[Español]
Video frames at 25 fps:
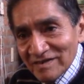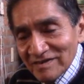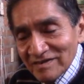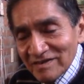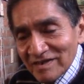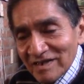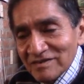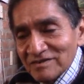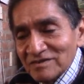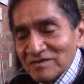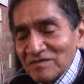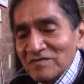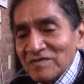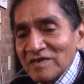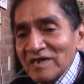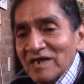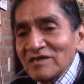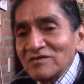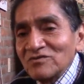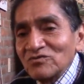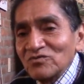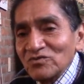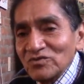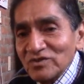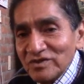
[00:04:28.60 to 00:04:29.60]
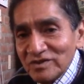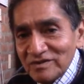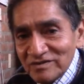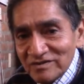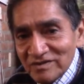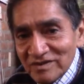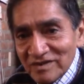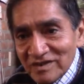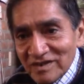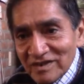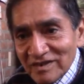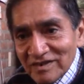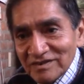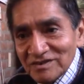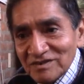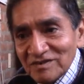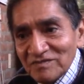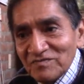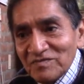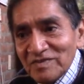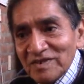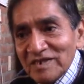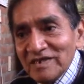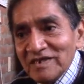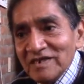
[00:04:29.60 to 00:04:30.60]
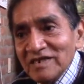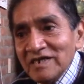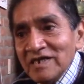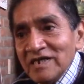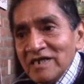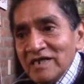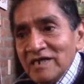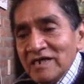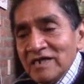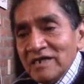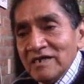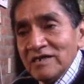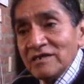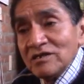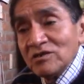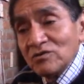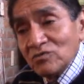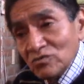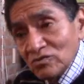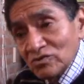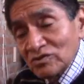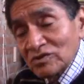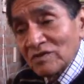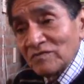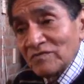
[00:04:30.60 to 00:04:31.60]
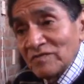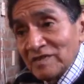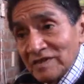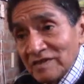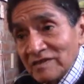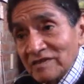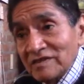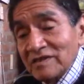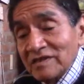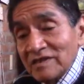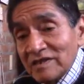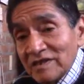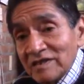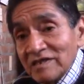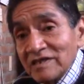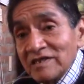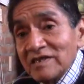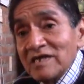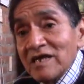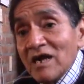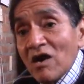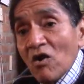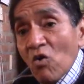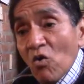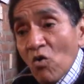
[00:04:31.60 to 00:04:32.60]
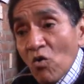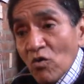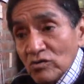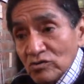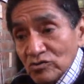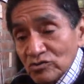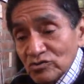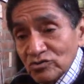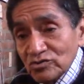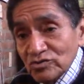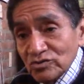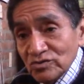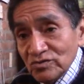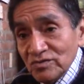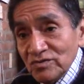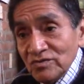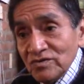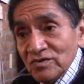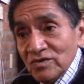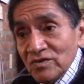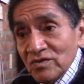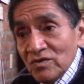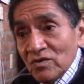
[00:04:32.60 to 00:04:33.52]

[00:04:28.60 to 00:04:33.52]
la semana turística de Cepén y justamente el día 8,